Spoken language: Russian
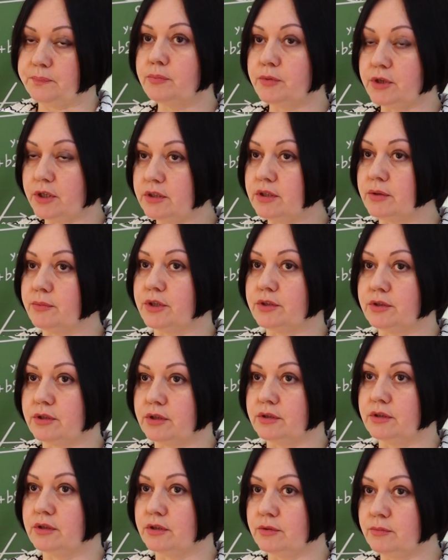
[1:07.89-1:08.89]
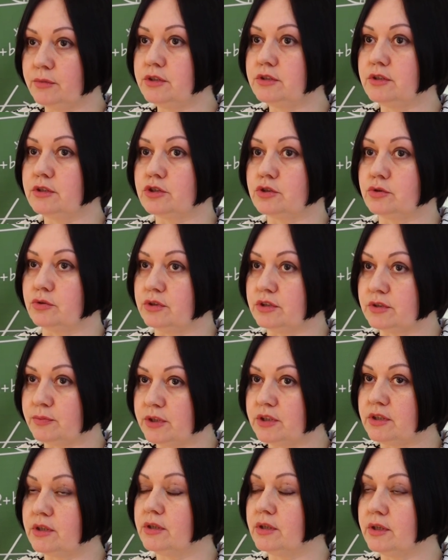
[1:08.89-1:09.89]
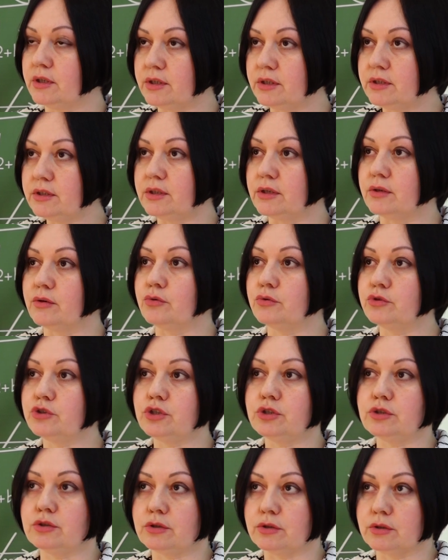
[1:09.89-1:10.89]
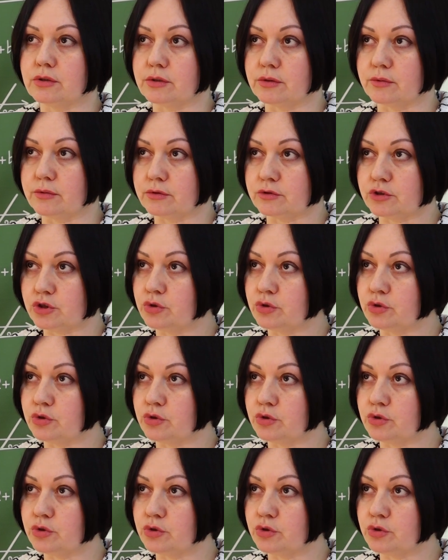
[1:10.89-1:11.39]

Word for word: При этом отрадно отметить, что, несмотря на это, очень э,